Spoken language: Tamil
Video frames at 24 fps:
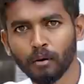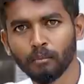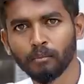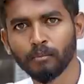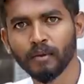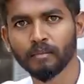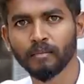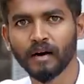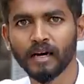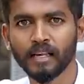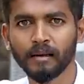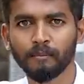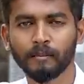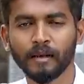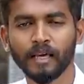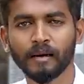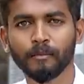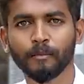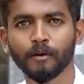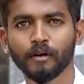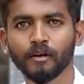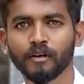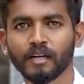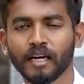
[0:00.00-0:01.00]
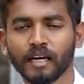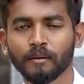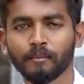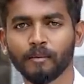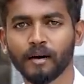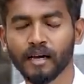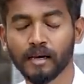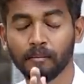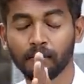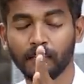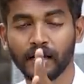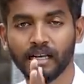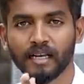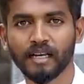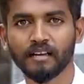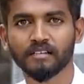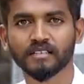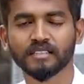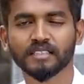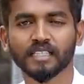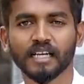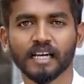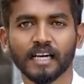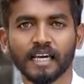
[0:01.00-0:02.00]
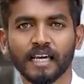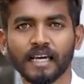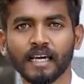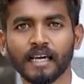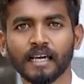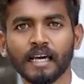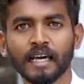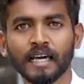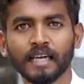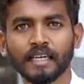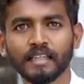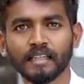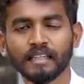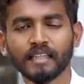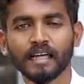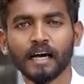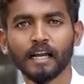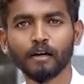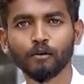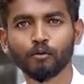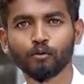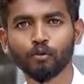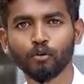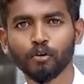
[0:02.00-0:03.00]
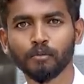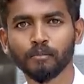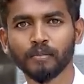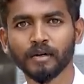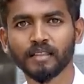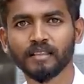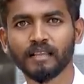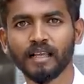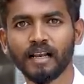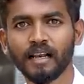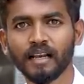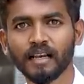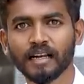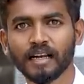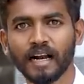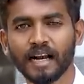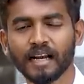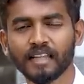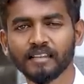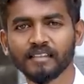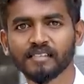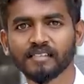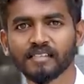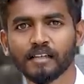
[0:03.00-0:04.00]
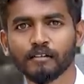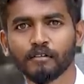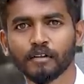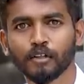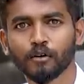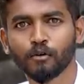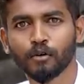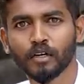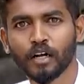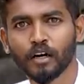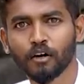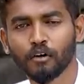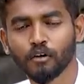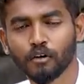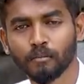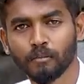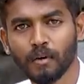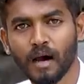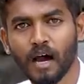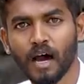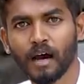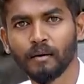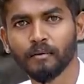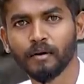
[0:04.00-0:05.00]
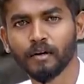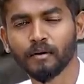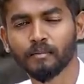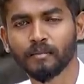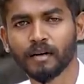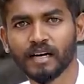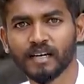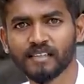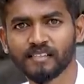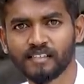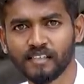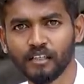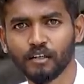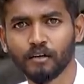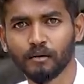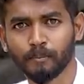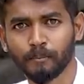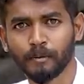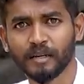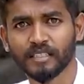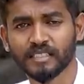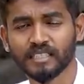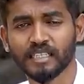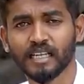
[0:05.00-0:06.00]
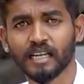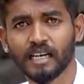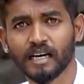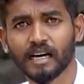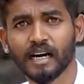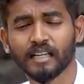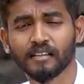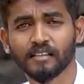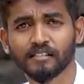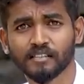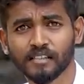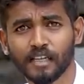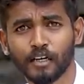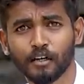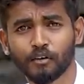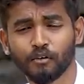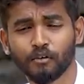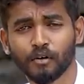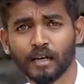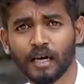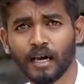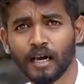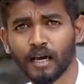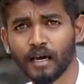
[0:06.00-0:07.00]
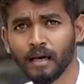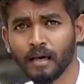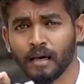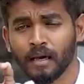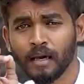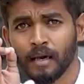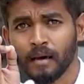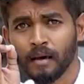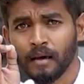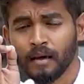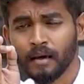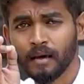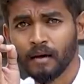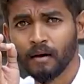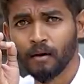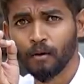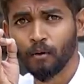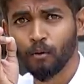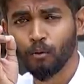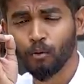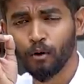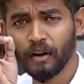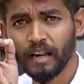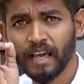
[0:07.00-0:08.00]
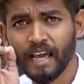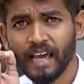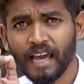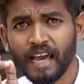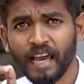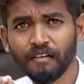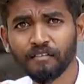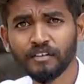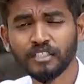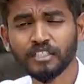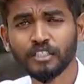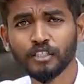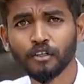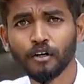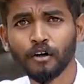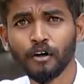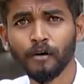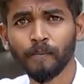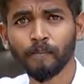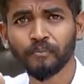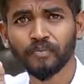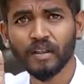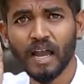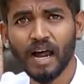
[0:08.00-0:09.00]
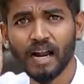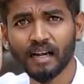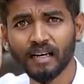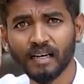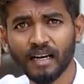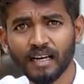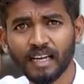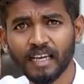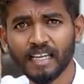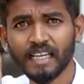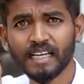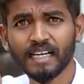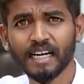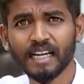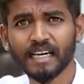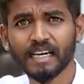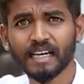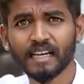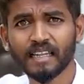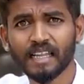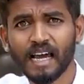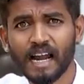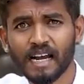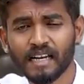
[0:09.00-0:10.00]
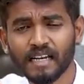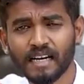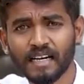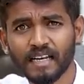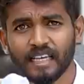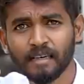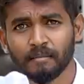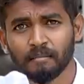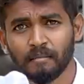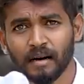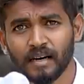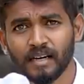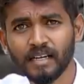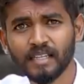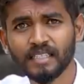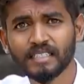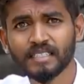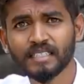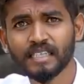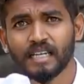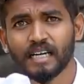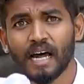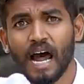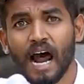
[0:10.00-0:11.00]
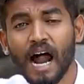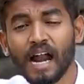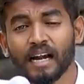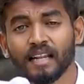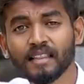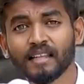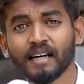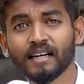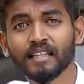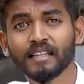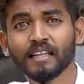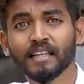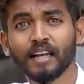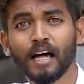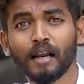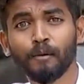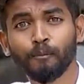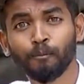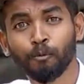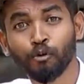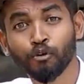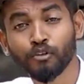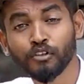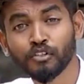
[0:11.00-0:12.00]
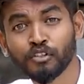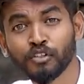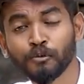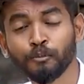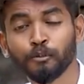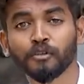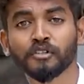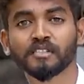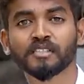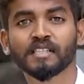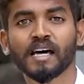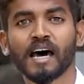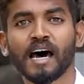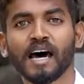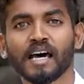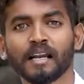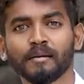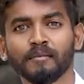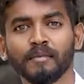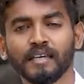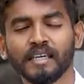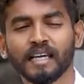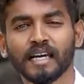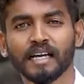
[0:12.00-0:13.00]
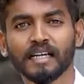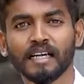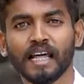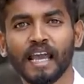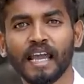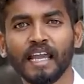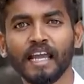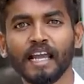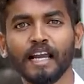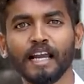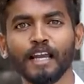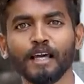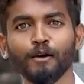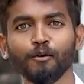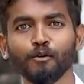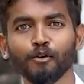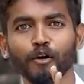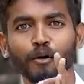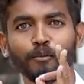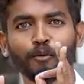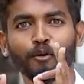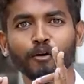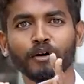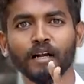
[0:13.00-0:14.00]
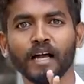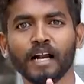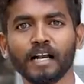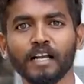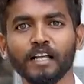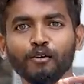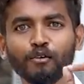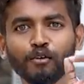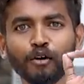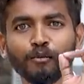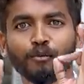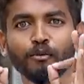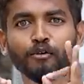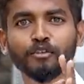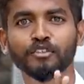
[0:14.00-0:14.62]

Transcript: பொம்மை மாதிரி ப்ளே பண்ணணும்னு நினைப்பாங்க மைண்டில் வச்சுக்கோங்க இதுதான் குடும்பத்தில் கடந்து செல்வதற்குண்டான ஒரு மாபெரும் ரகசியம் பிரச்சனைகளை கடந்து செல்லணும்னா ஒரே விஷயம் அன்னன்னைக்கு நடக்கிறத அன்னன்னைக்கு மன்னிச்சு அடுத்தடுத்த நாள் புதுசு புதுசாக ஆரம்பிங்க டெய்லியும் உங்கள் பொண்டாட்டியும் உங்கள்